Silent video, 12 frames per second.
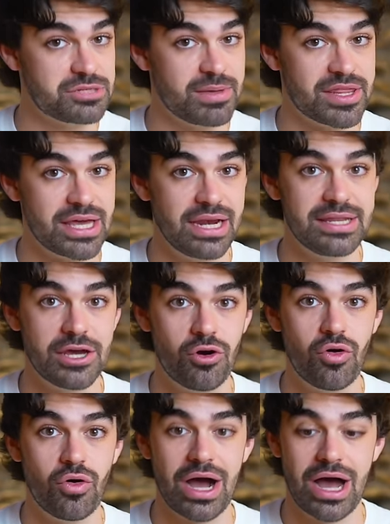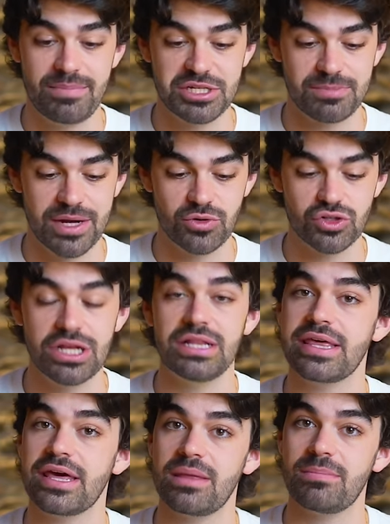especial llegó a mis manos
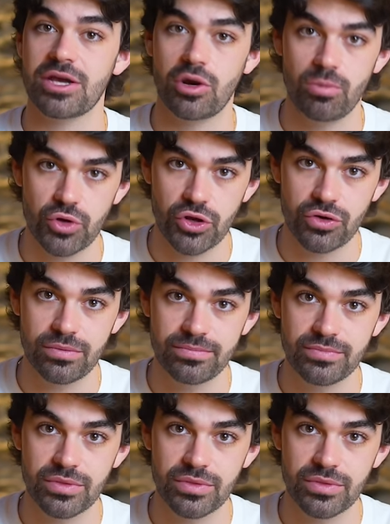el día de mi comunión.